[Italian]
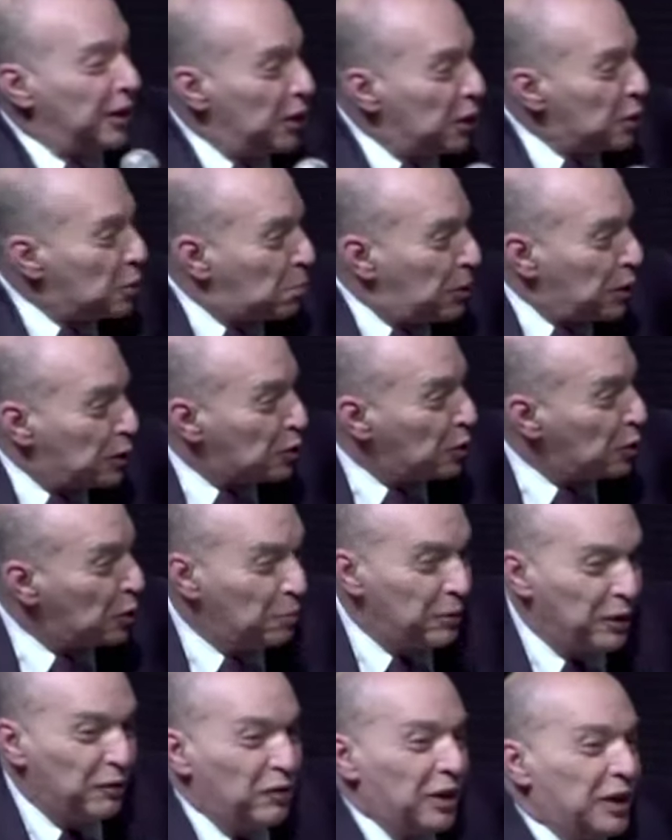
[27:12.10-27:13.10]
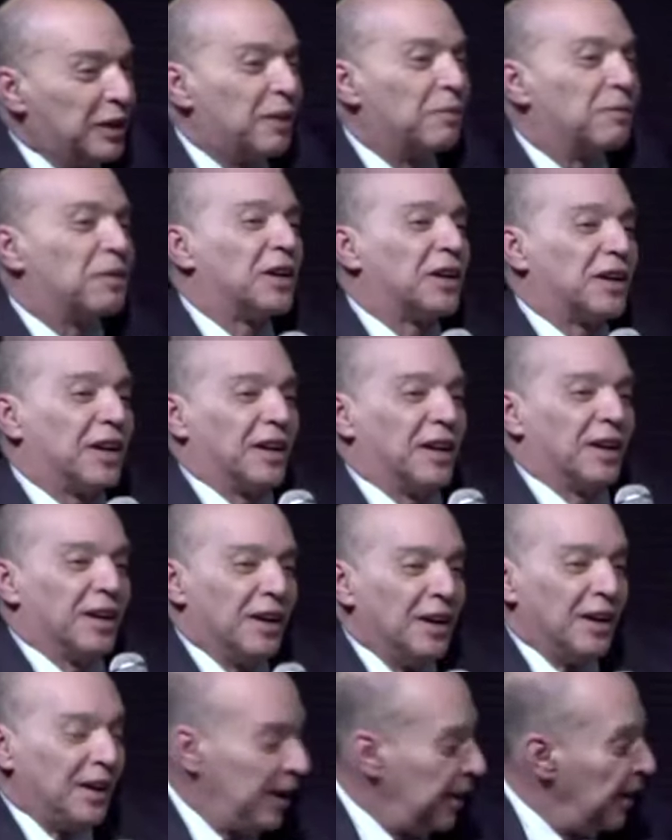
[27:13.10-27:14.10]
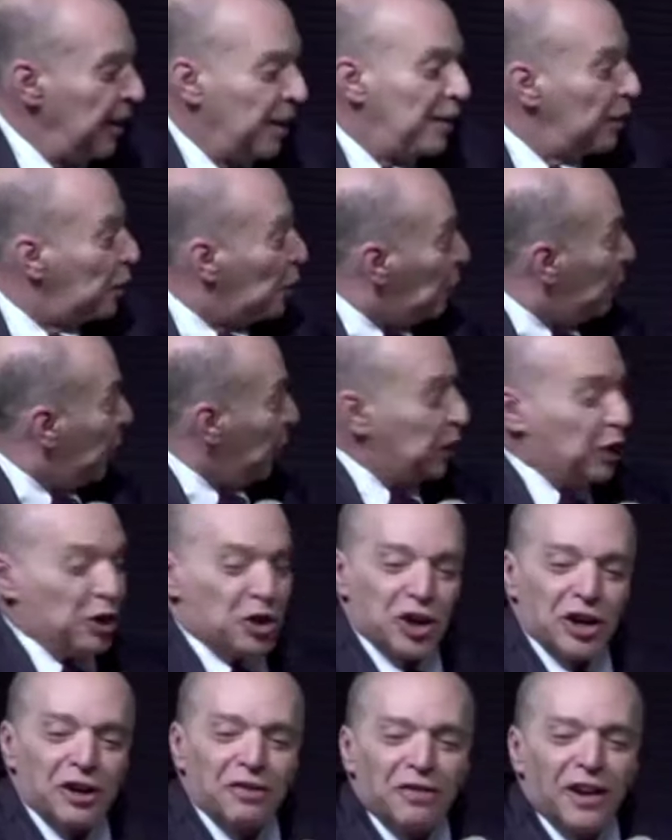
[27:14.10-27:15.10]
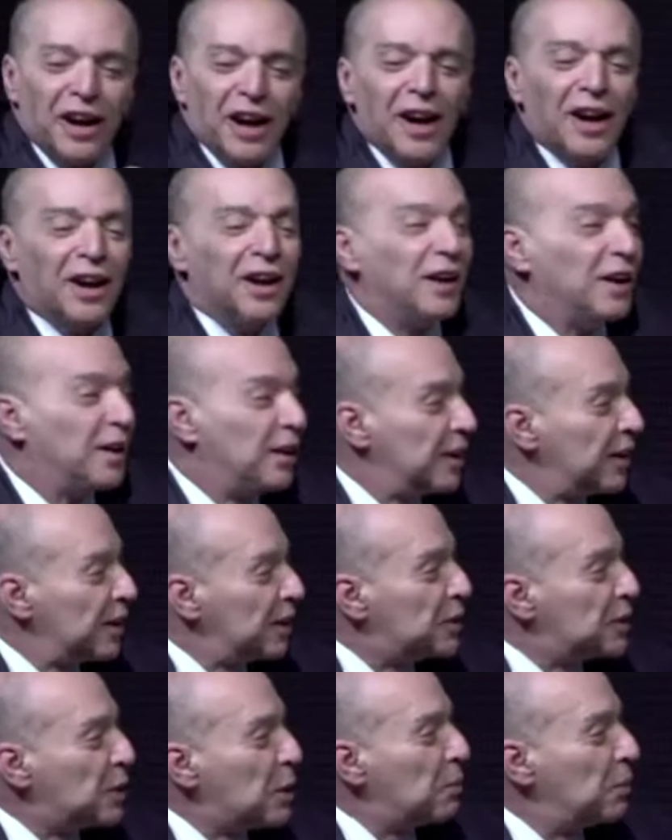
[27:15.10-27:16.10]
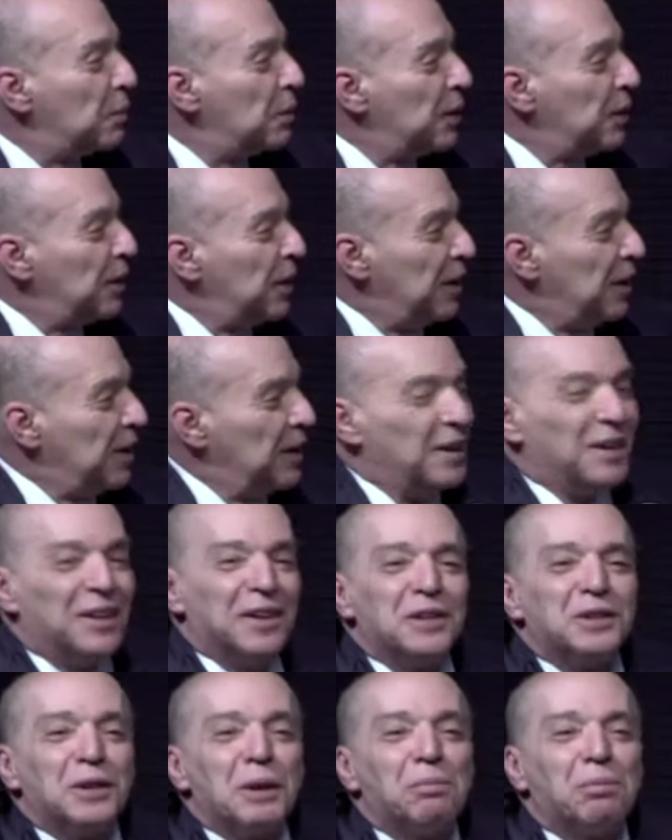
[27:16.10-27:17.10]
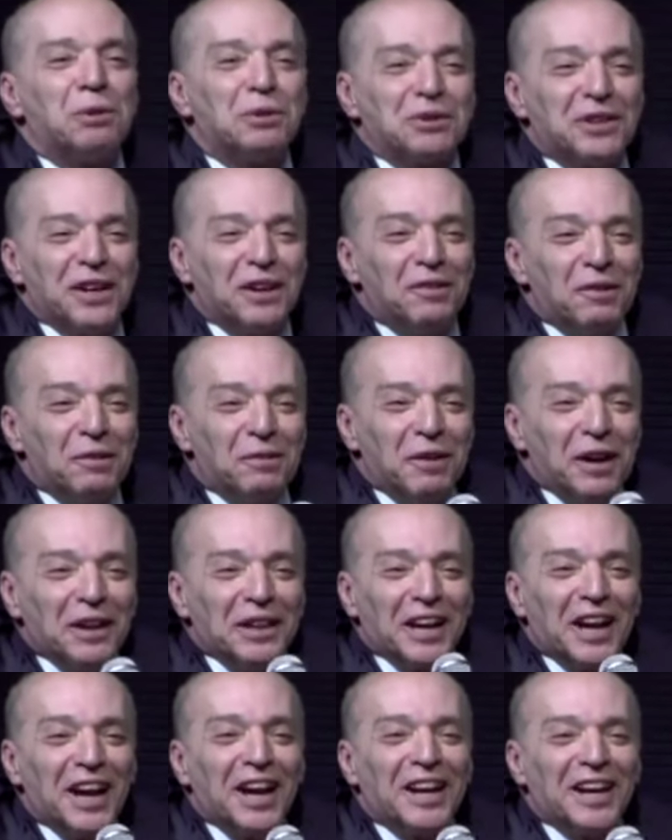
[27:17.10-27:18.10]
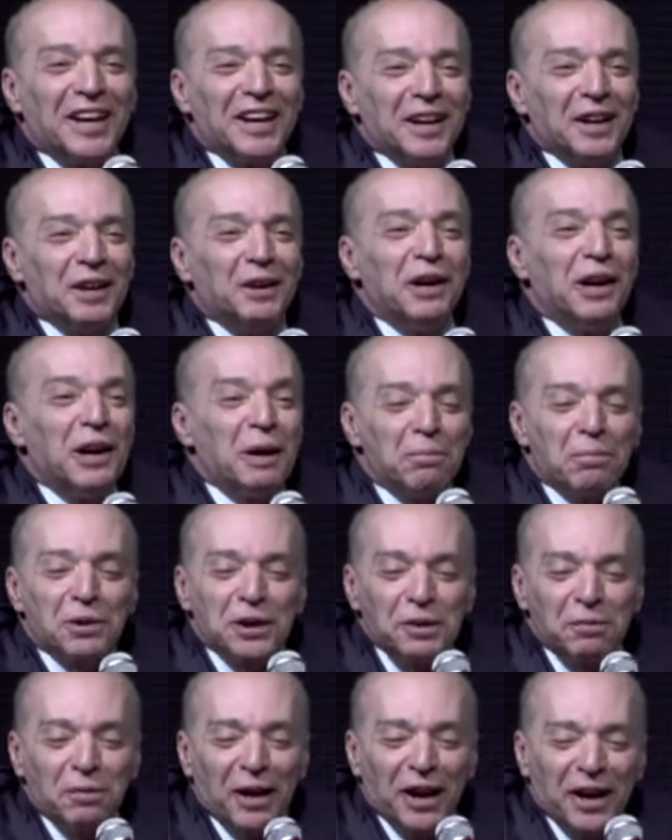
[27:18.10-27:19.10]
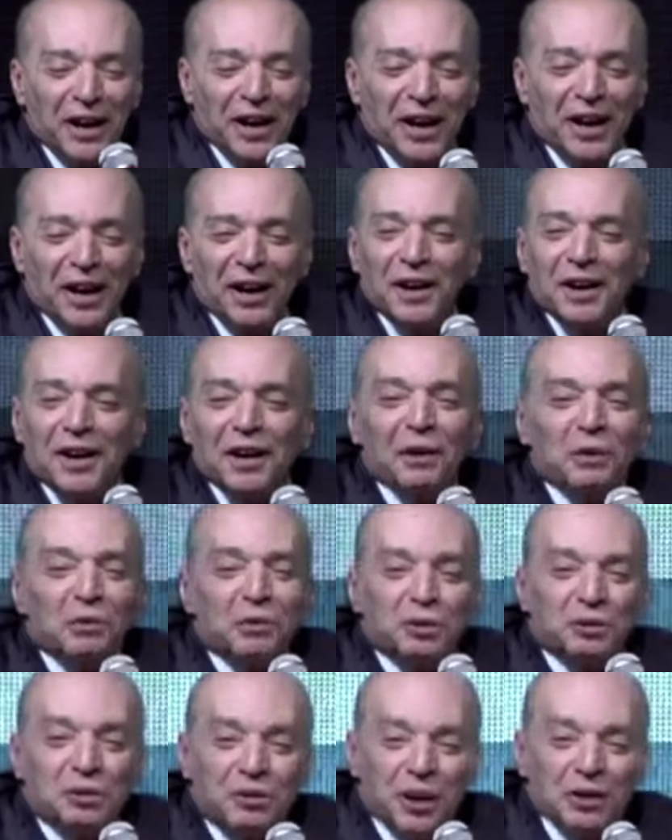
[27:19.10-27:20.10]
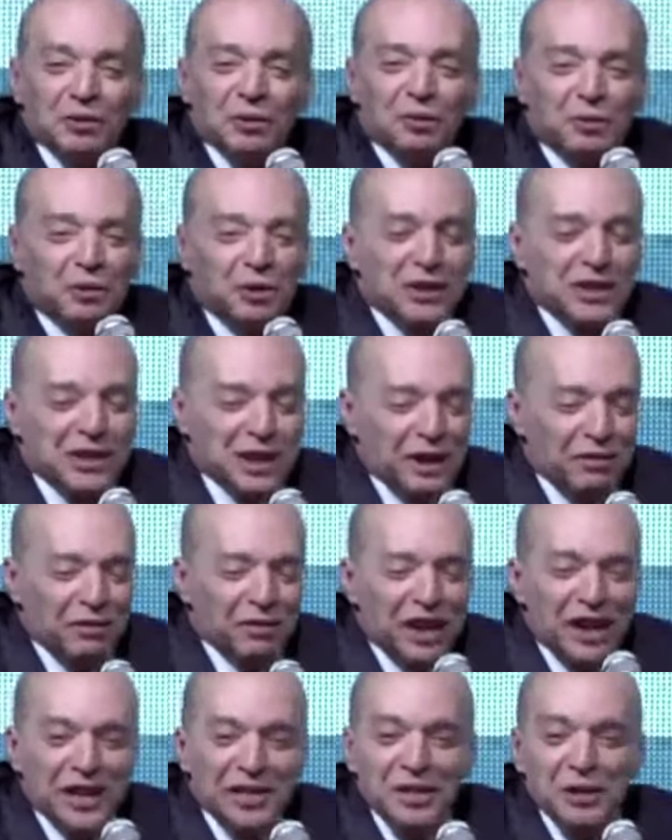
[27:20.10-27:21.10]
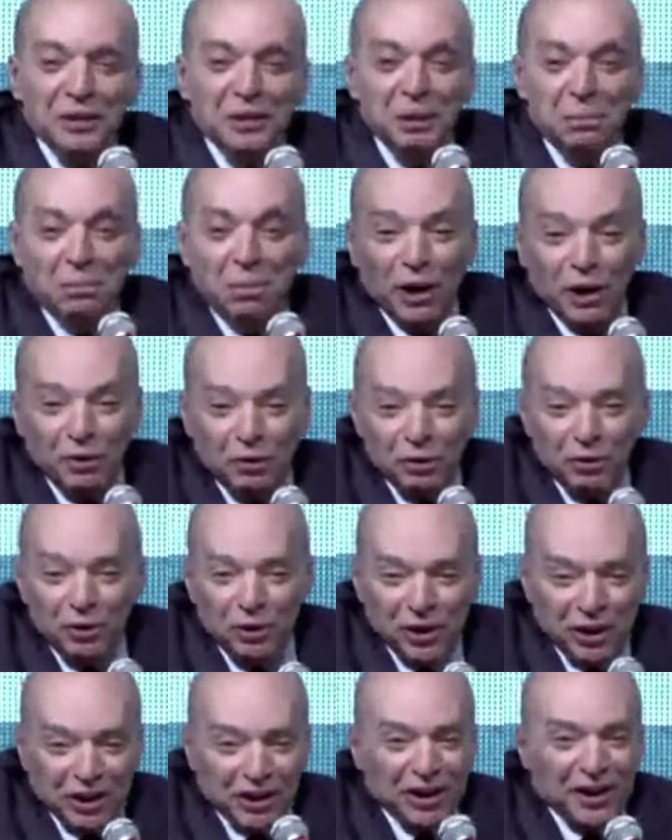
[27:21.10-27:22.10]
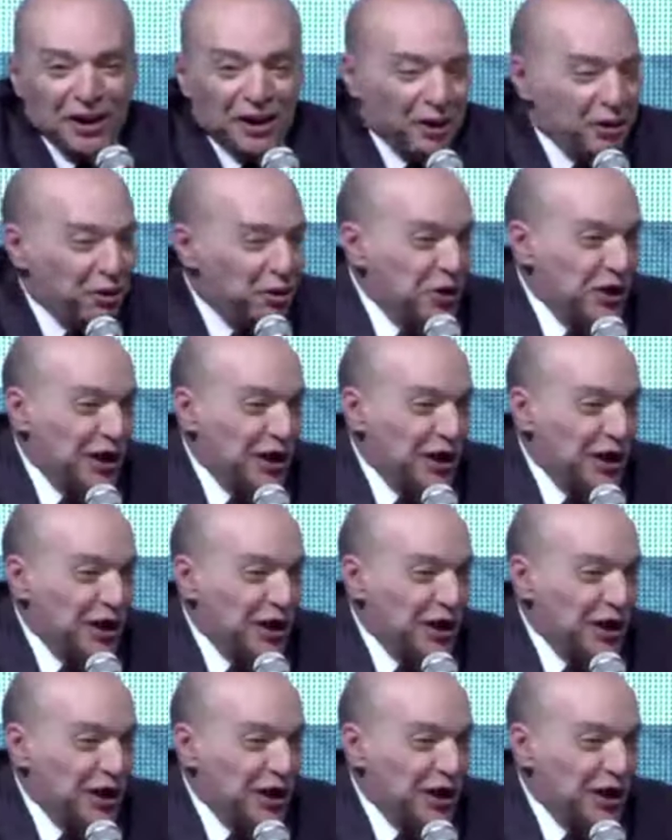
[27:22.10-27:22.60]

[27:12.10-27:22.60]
spesso non mi invita perché, come diceva, se, se possiamo mandare la prima che ho trovato questa frase di Platone che credo si